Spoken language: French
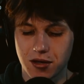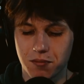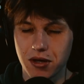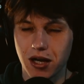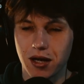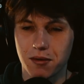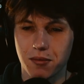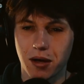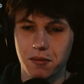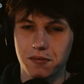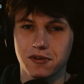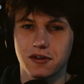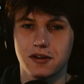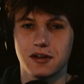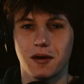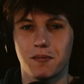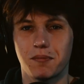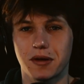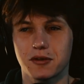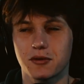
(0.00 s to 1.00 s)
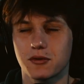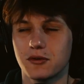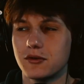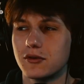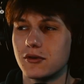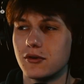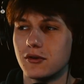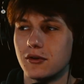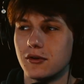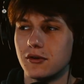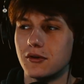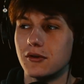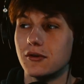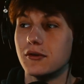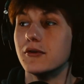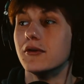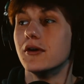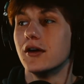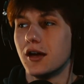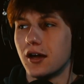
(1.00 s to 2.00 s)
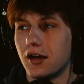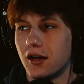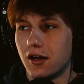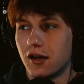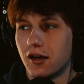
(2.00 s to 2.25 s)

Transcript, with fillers: J'aime bien là-bas parce qu'il n'y a pas trop de.